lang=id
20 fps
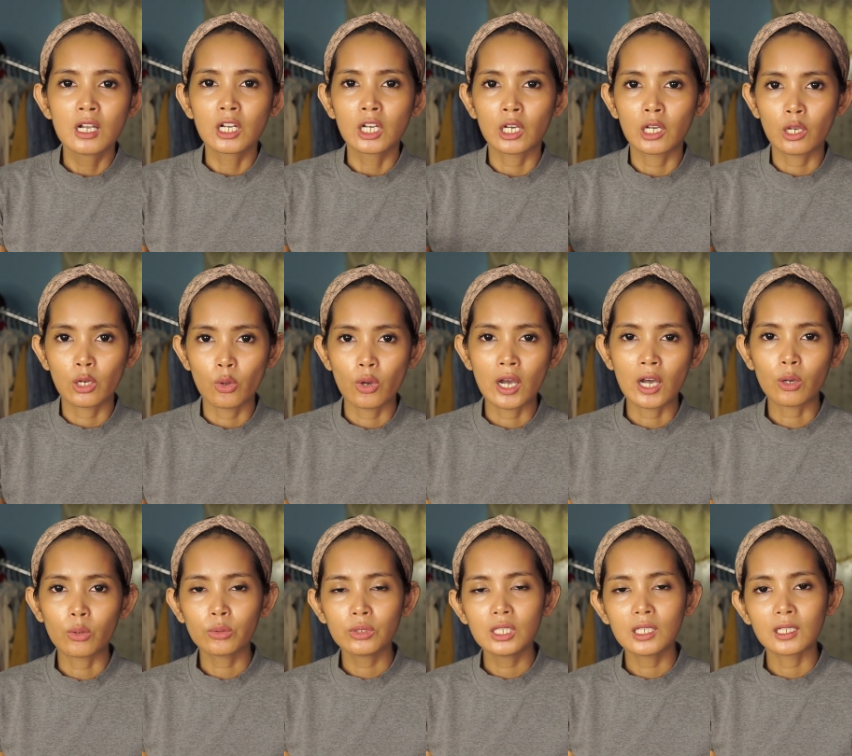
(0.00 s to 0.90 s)
kalau
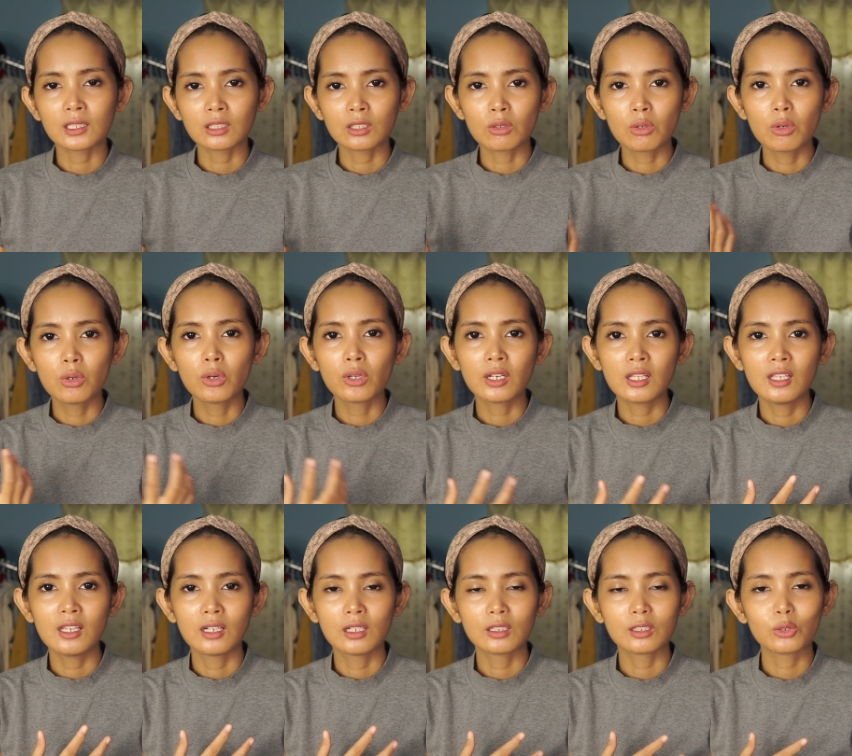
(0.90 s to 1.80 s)
aku di kategori
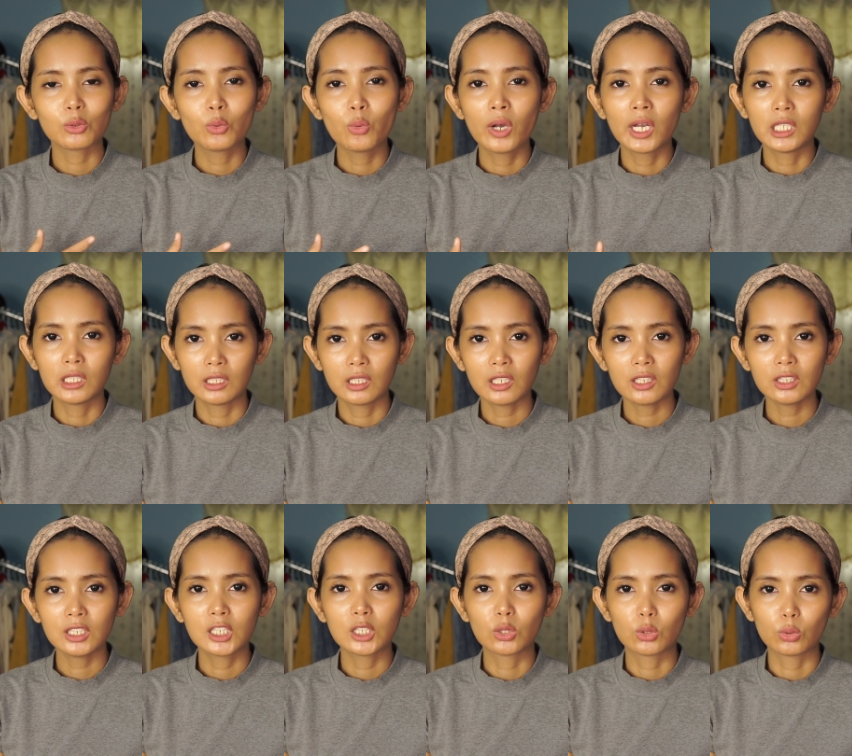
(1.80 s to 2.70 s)
yang keduanya
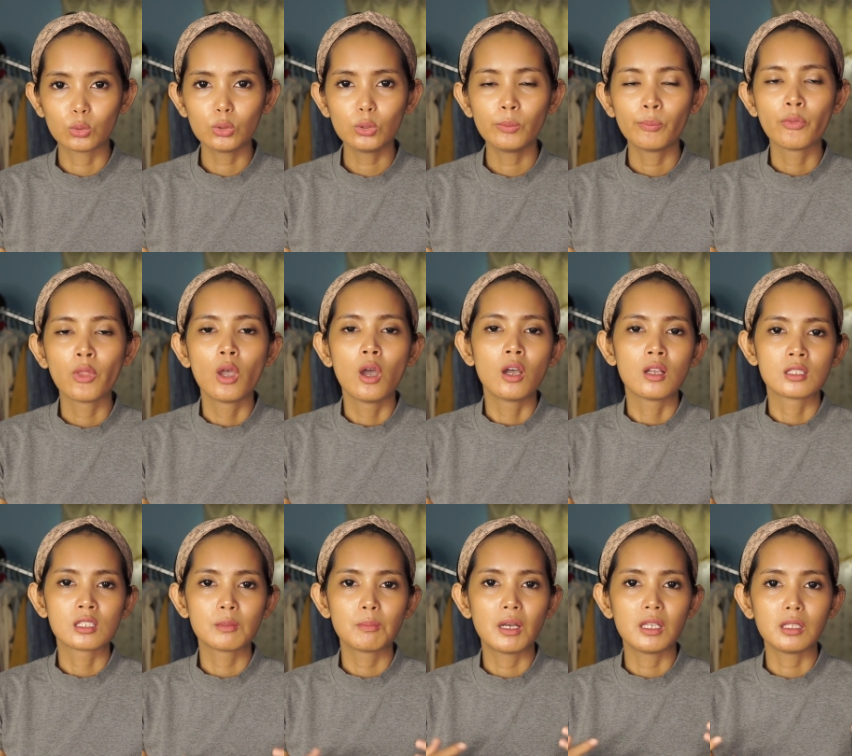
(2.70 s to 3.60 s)
yaitu
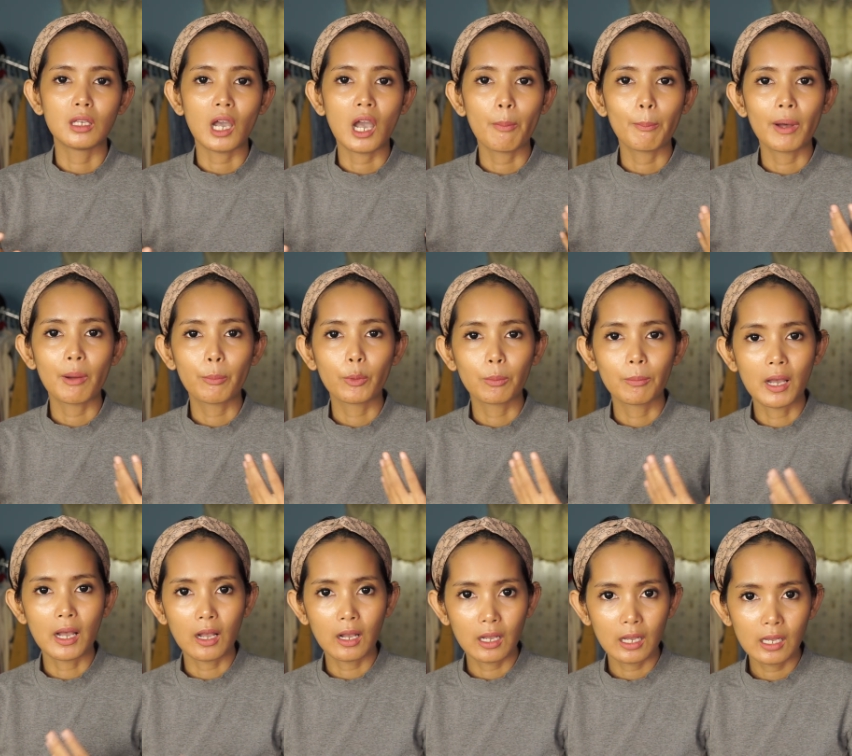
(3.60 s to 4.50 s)
sebanyak apapun
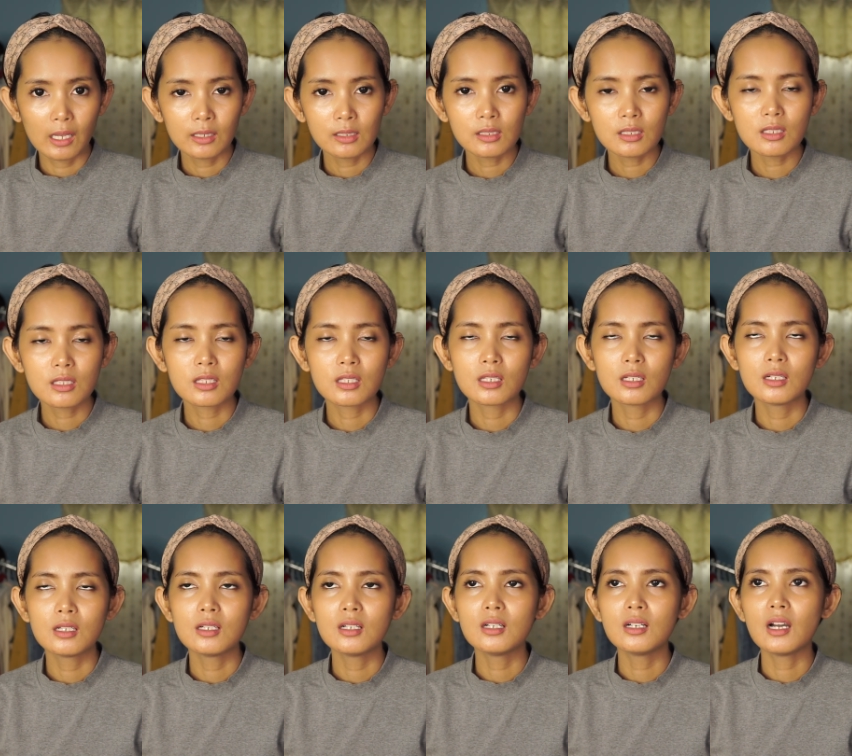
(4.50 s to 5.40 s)
makan,
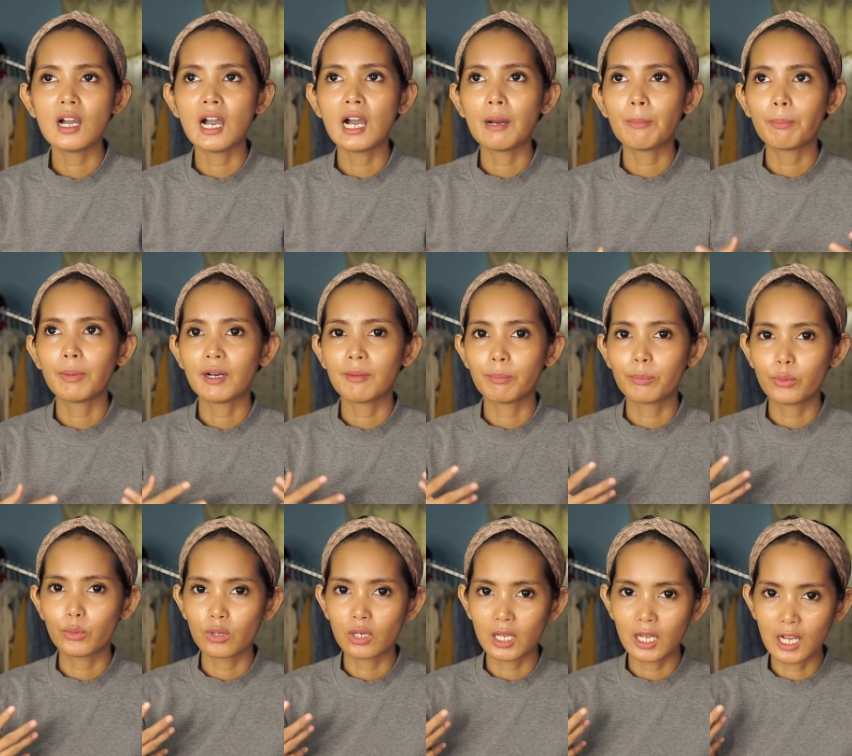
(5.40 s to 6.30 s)

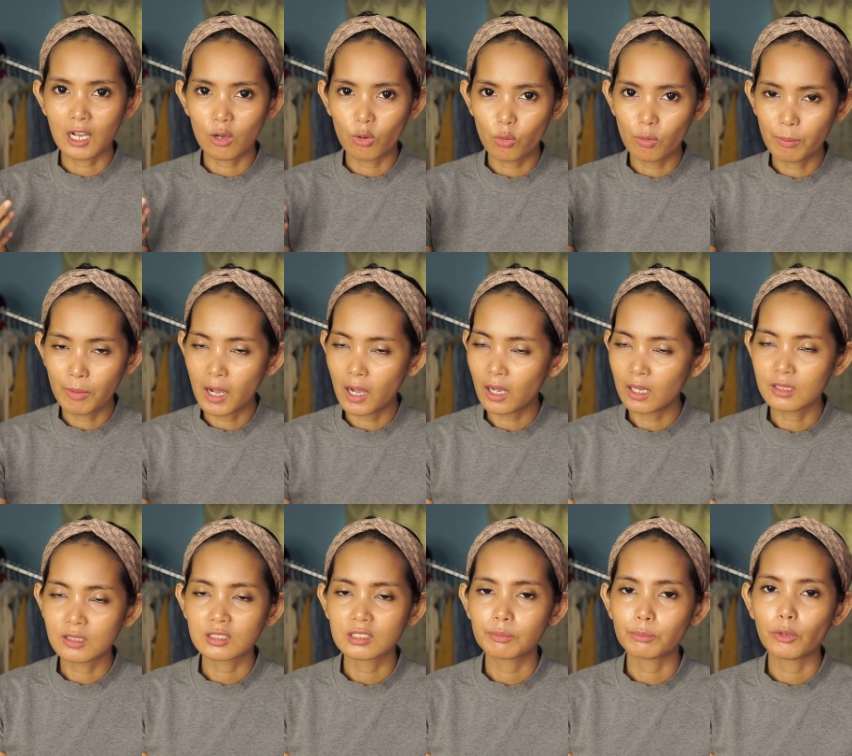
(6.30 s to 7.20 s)
seapapun aku
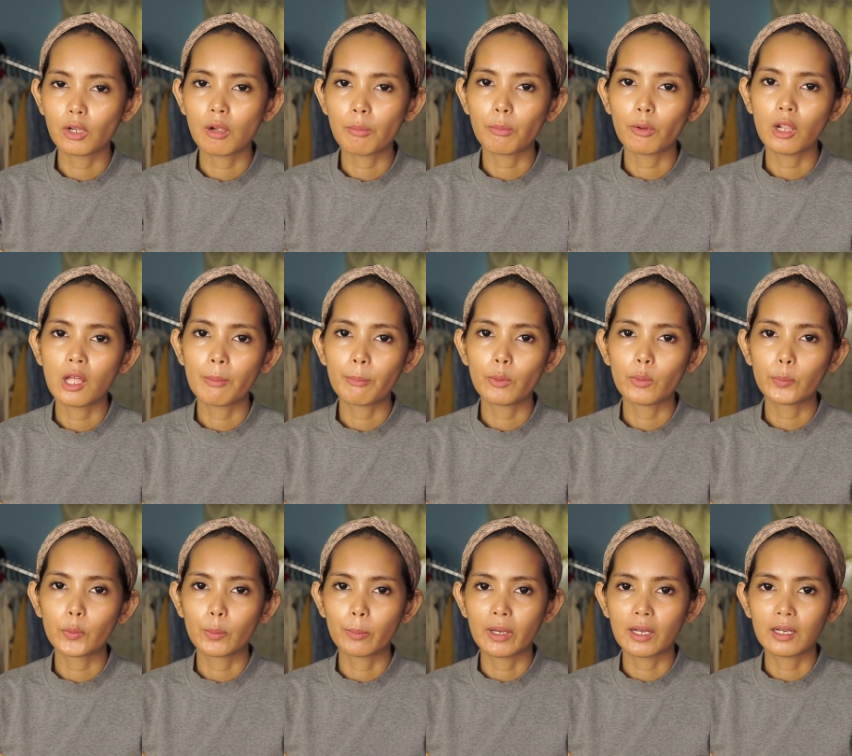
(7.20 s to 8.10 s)
makan, sepol-pol
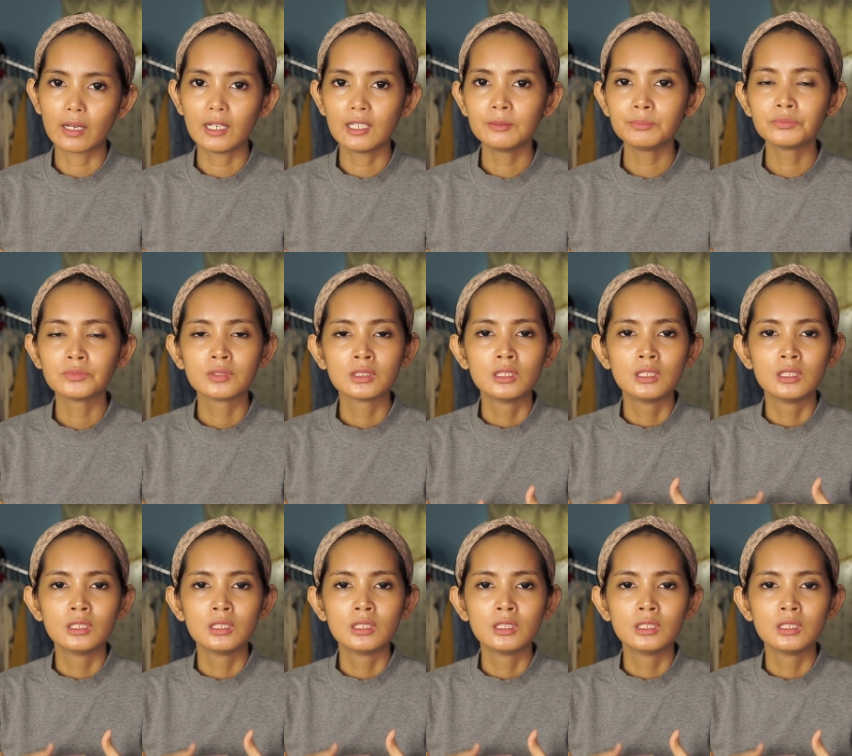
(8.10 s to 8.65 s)
apapun makan,